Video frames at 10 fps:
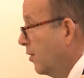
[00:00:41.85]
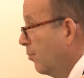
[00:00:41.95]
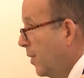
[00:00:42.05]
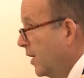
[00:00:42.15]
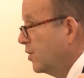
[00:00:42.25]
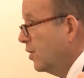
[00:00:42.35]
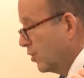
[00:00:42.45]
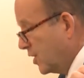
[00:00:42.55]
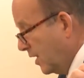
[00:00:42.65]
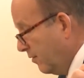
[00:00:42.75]
będzie
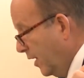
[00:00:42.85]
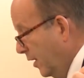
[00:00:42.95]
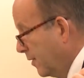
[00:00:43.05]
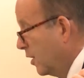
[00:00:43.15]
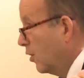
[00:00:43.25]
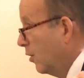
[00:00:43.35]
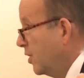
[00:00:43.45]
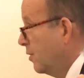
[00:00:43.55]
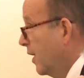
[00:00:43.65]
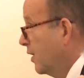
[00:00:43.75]
ustawa o
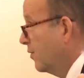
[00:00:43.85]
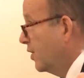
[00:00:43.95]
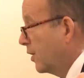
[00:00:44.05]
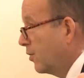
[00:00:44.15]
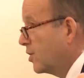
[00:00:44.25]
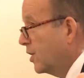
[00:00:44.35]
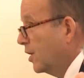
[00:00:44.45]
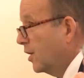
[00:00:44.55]
minimalnych wynagrodzeniach